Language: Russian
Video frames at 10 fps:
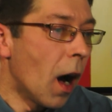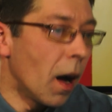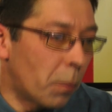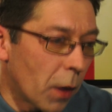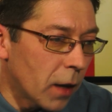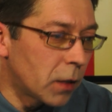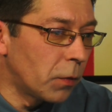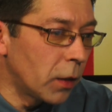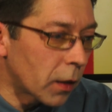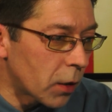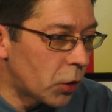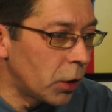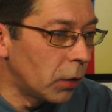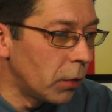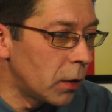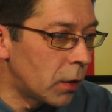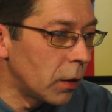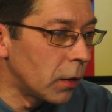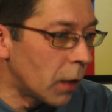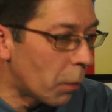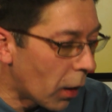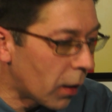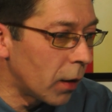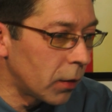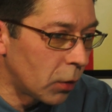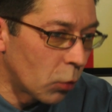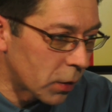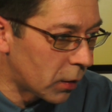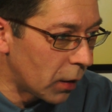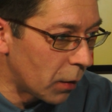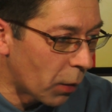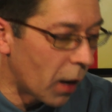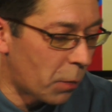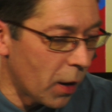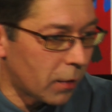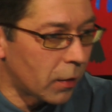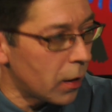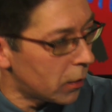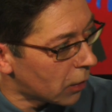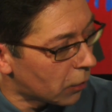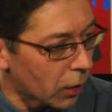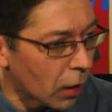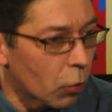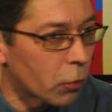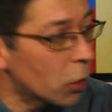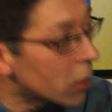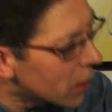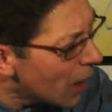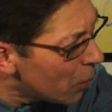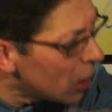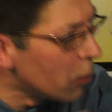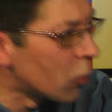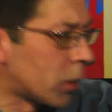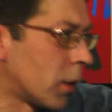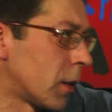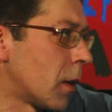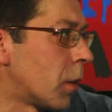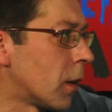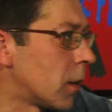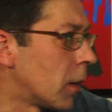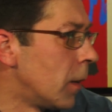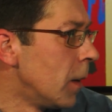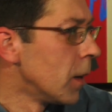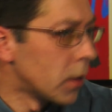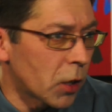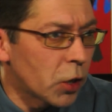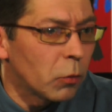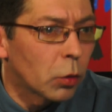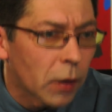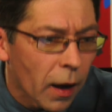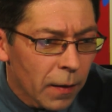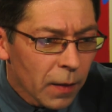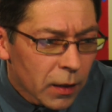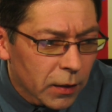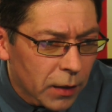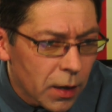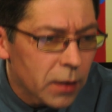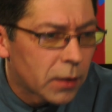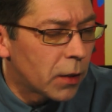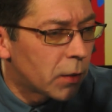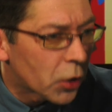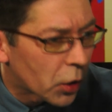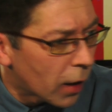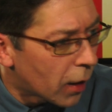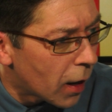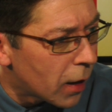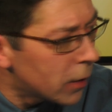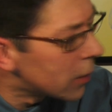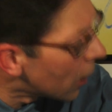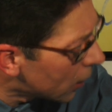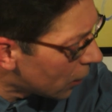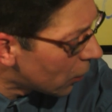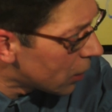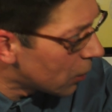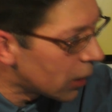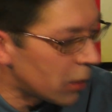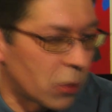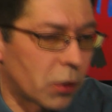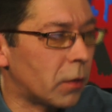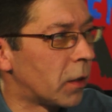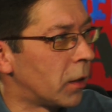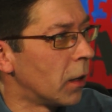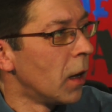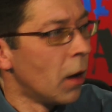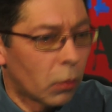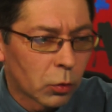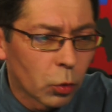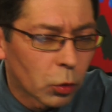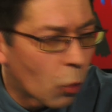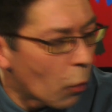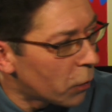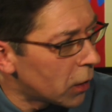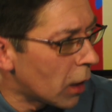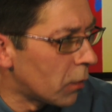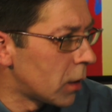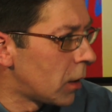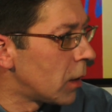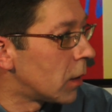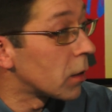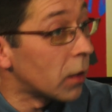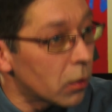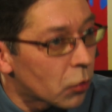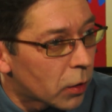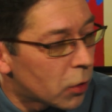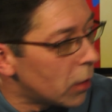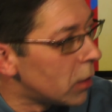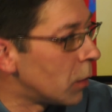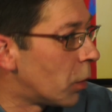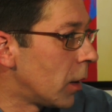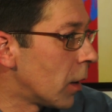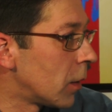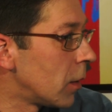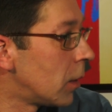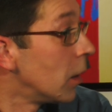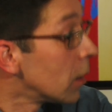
опять вы рассчитываете на поганый госдеп, опять на этих врагов, что сами не можете разобраться. Зачем туда ездить, шакалить, как там Владимир Владимирович говорит. Вот Гудков недавно съездил, сразу же начались неприятности.